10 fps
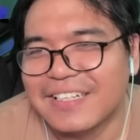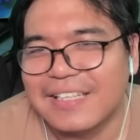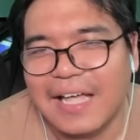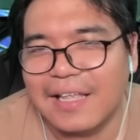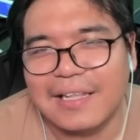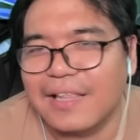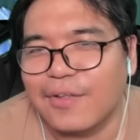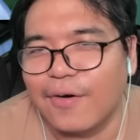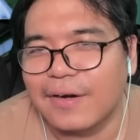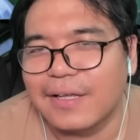ท่าท่าส
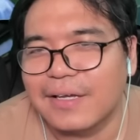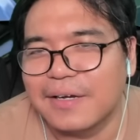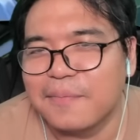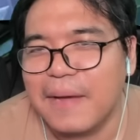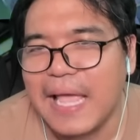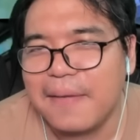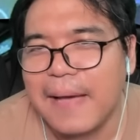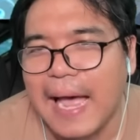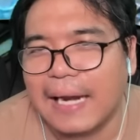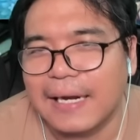องนี่คือไม่ให้
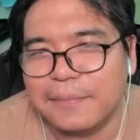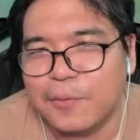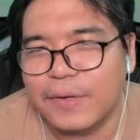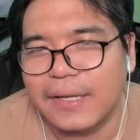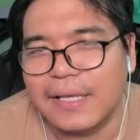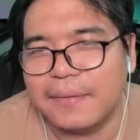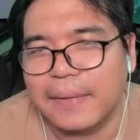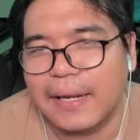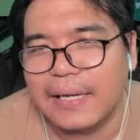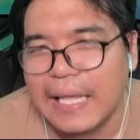ผ่านครับคุณยังคิด
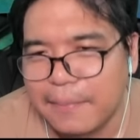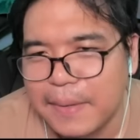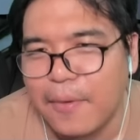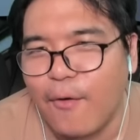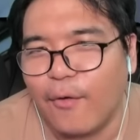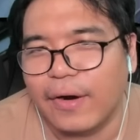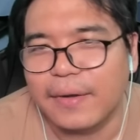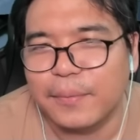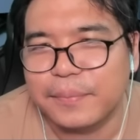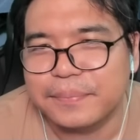มาดีไม่พอ
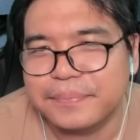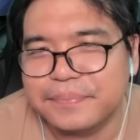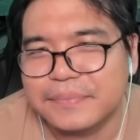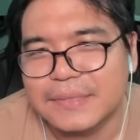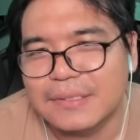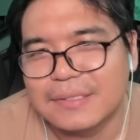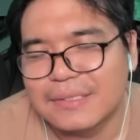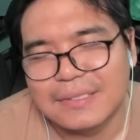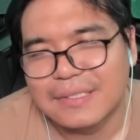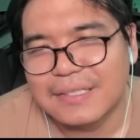นะ
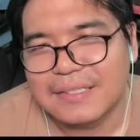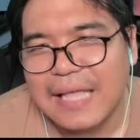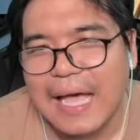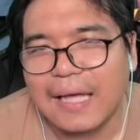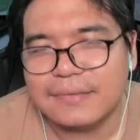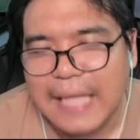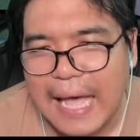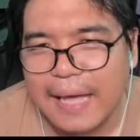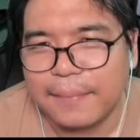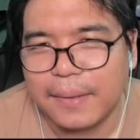ท่า
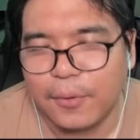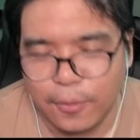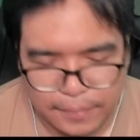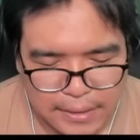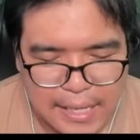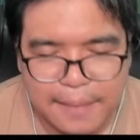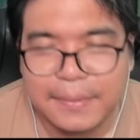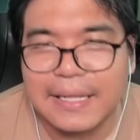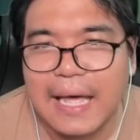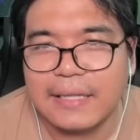สามครับผมนี่แหละเป็
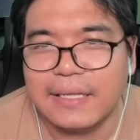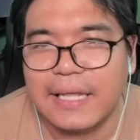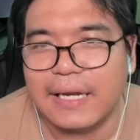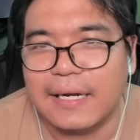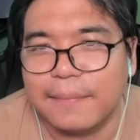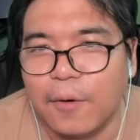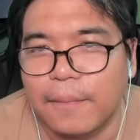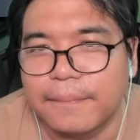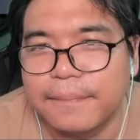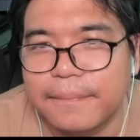นท่าทีเด็ดครับผม
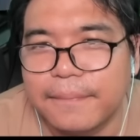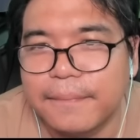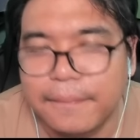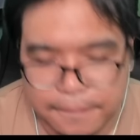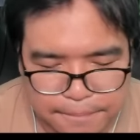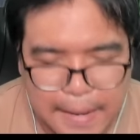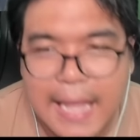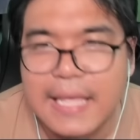ไป